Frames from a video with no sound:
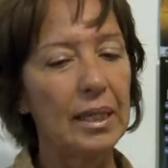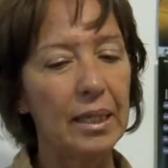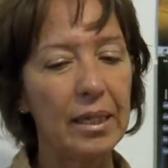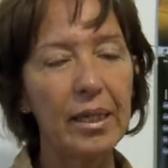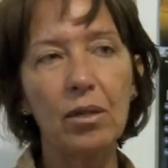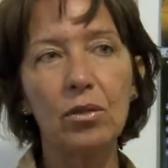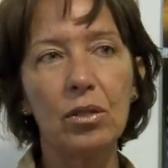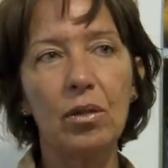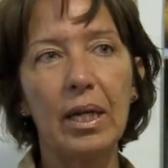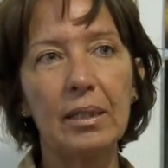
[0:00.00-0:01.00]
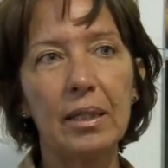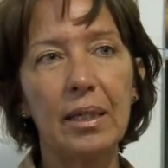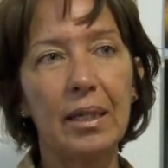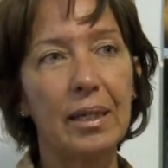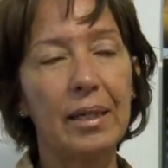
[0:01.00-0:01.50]
Tiene que controlarse
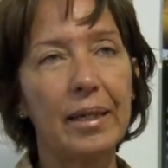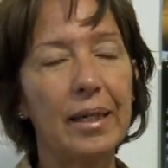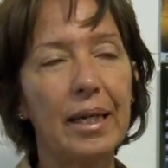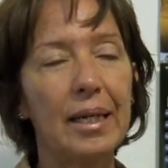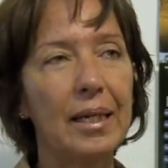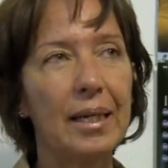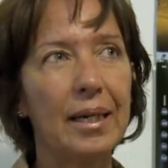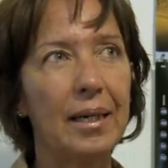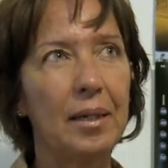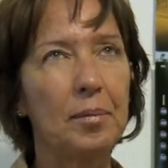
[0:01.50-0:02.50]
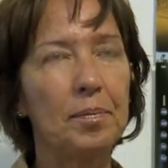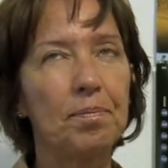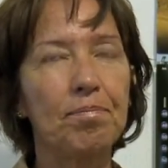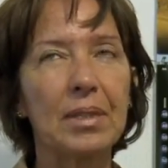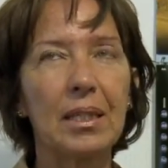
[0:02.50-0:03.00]
la,
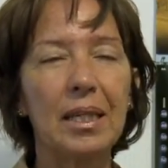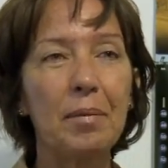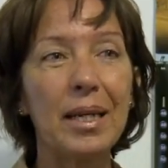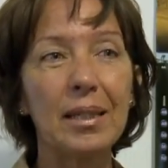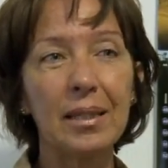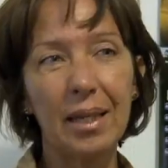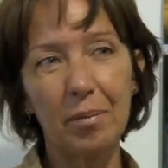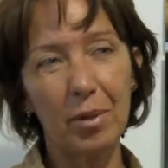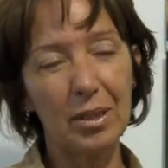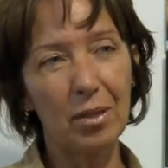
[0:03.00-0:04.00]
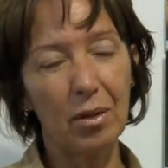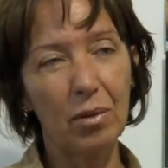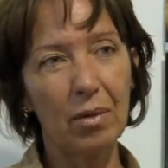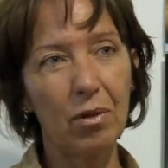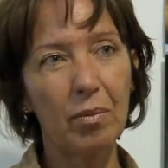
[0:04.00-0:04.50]
mm, libertad, por decirlo de
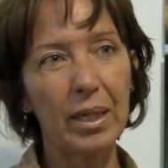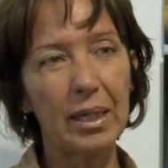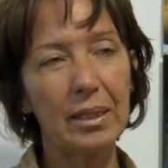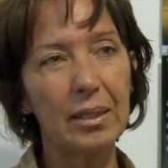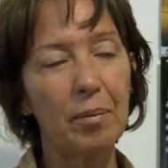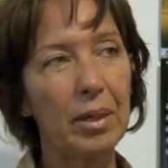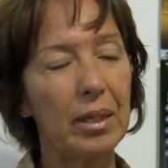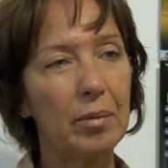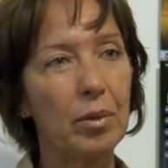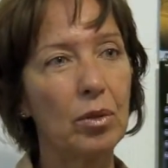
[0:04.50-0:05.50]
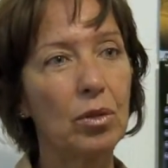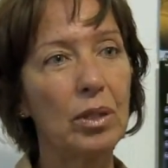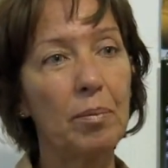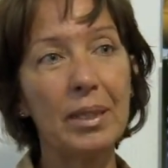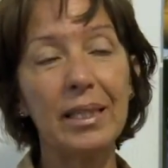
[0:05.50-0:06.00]
alguna forma, que existe para la
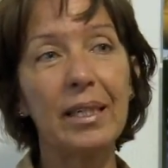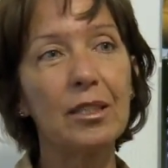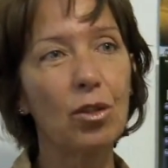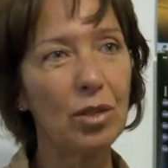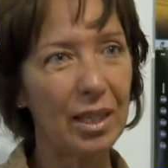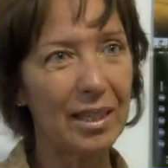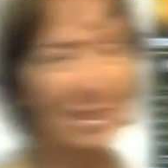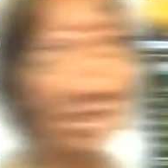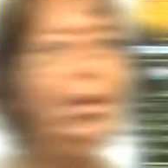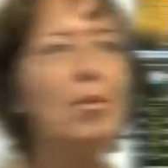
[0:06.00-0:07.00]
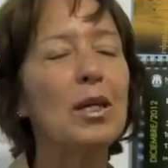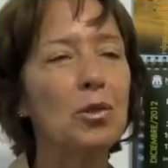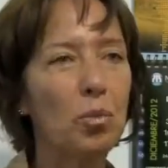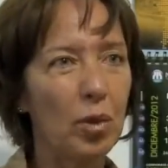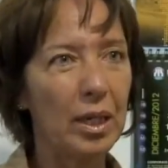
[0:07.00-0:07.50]
reproducción de especies exóticas. Vamos a
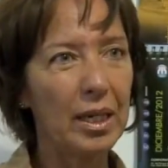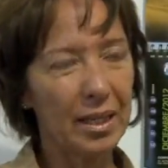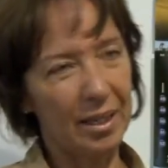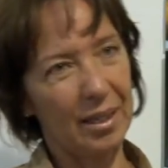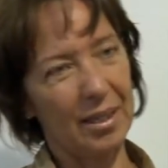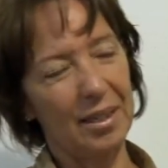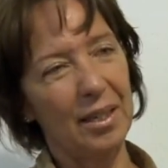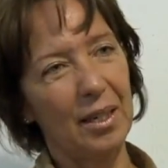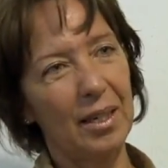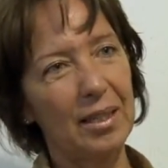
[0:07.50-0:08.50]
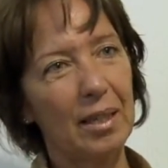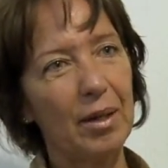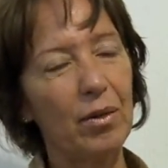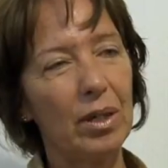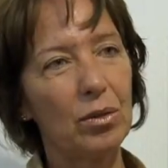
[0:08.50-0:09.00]
suponer que, el
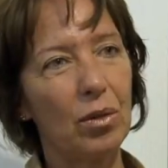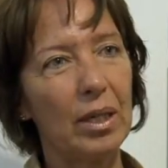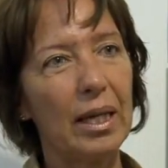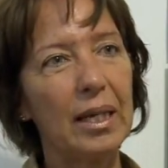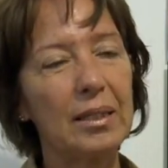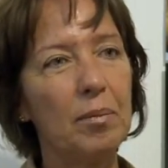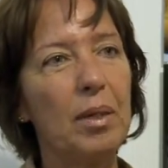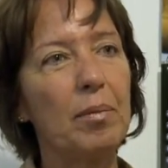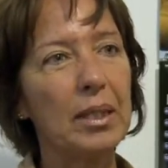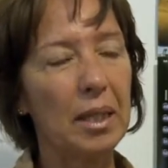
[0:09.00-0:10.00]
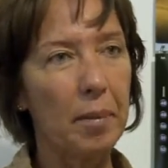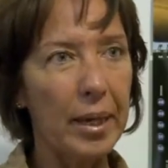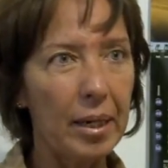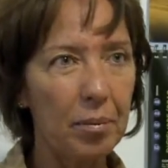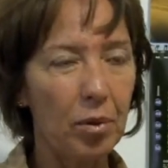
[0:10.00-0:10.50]
trabajo de la autoridad es simplemente
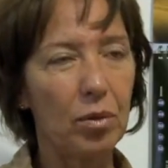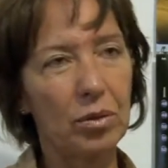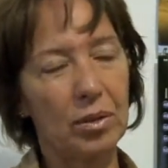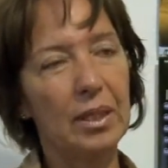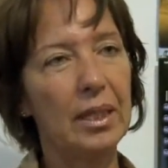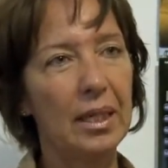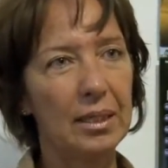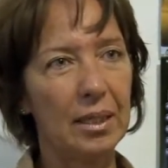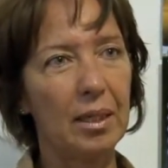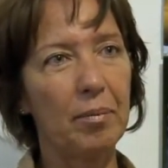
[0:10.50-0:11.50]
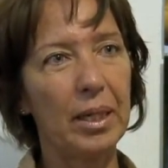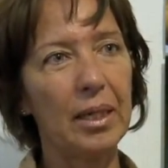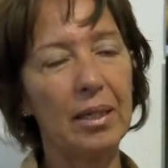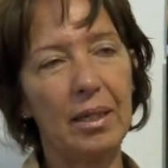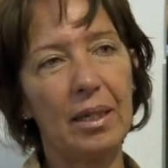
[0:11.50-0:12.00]
ver por los intereses del
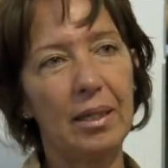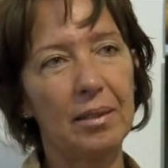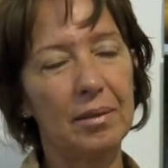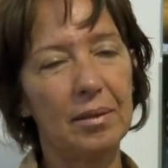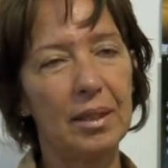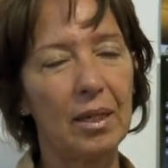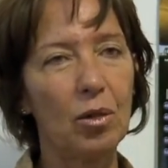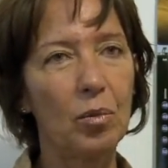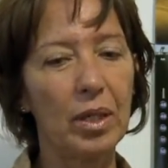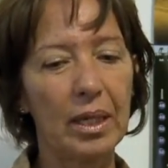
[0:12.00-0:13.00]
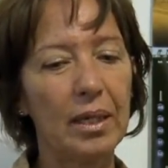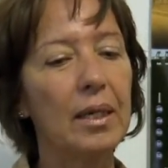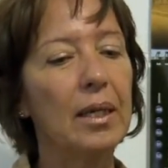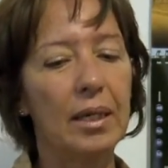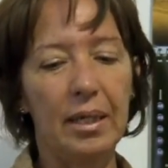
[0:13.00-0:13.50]
país y de la, de la comunidad.
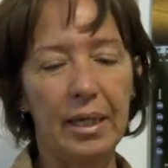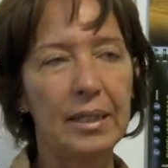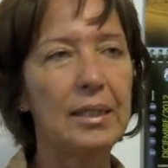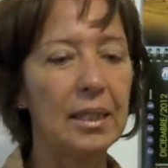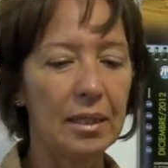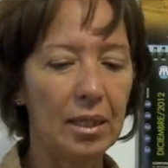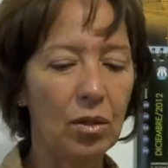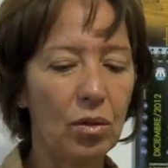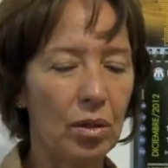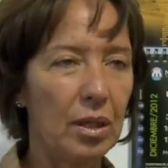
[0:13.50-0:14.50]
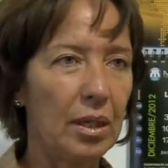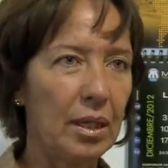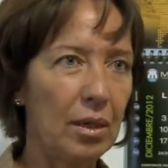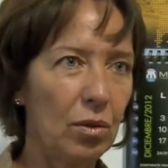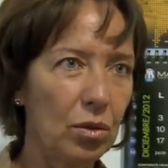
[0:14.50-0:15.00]
Y en ese sentido,
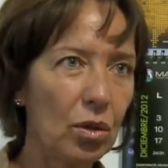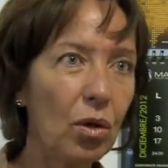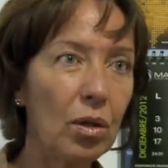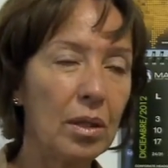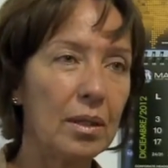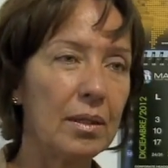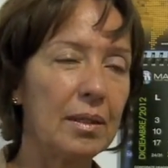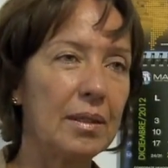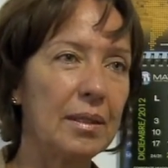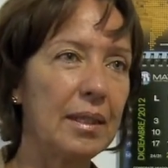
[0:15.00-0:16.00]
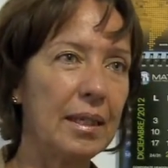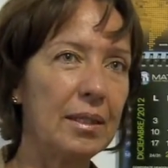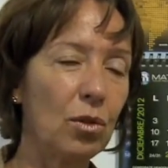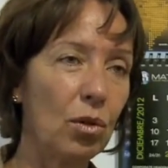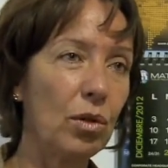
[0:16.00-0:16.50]
el control de
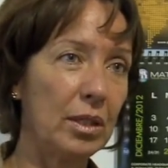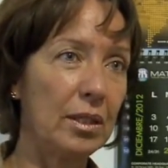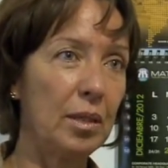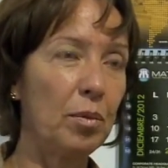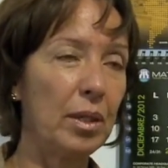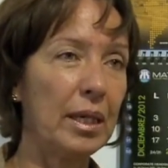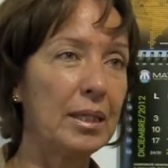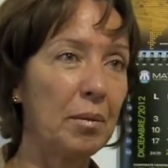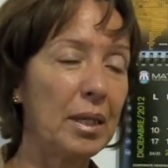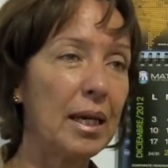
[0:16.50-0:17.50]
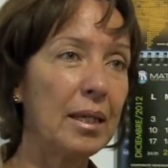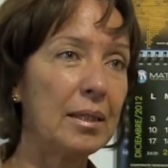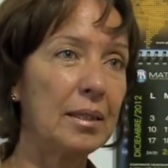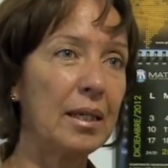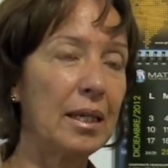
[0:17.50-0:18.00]
todo este tipo de
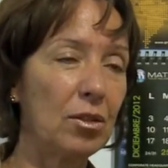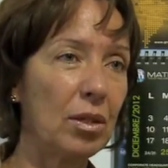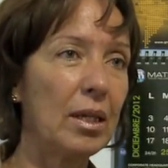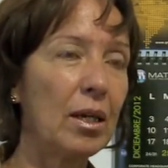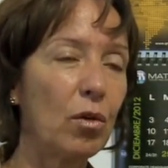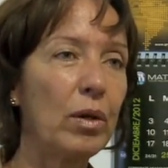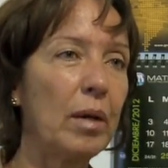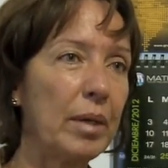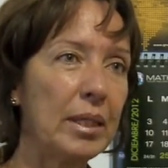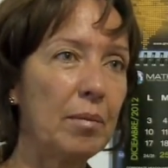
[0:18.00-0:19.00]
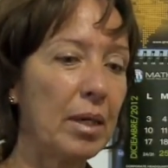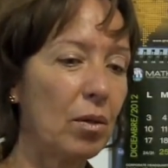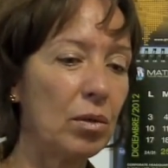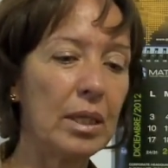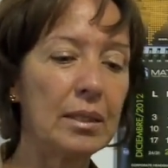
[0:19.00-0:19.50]
actividades relacionadas con la venta de
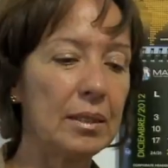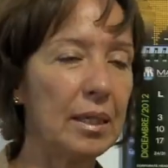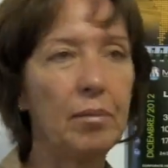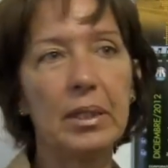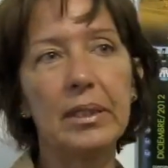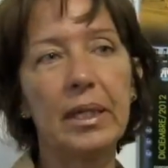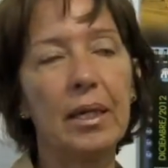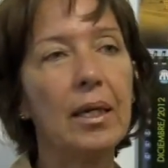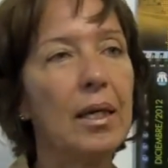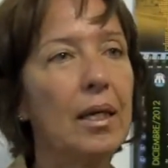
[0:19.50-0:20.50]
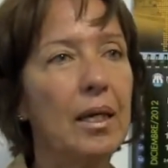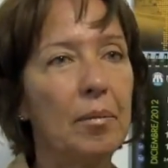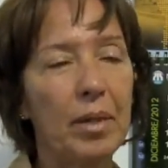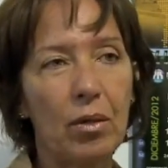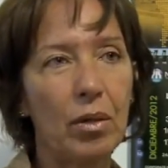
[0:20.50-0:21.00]
mascotas, llámense
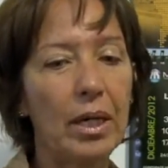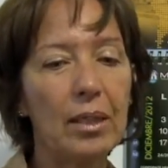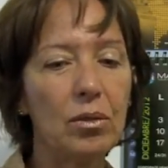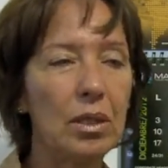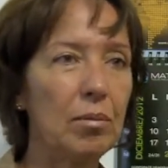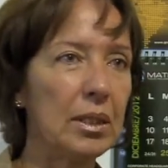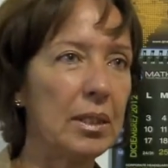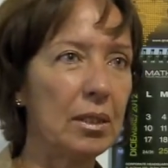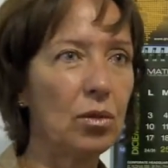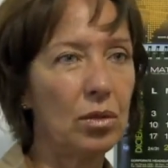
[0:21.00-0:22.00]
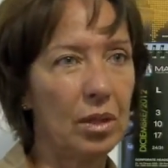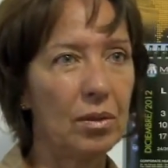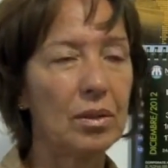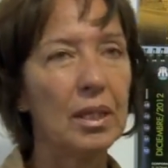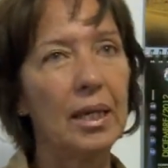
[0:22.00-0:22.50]
perros y gatos, llámense
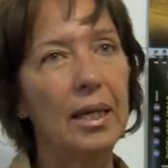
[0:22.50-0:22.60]
exóticos.